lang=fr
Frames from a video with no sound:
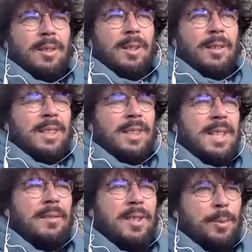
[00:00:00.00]
avec des
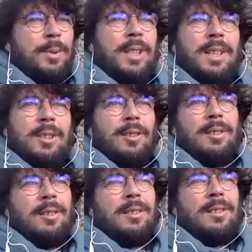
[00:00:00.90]
services publics qui
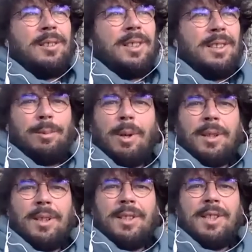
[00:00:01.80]

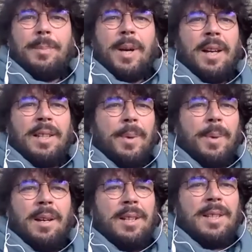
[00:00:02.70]
ne qui disparaissent
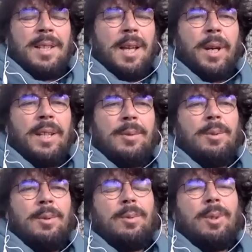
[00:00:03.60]
pas les uns après les autres. Donc,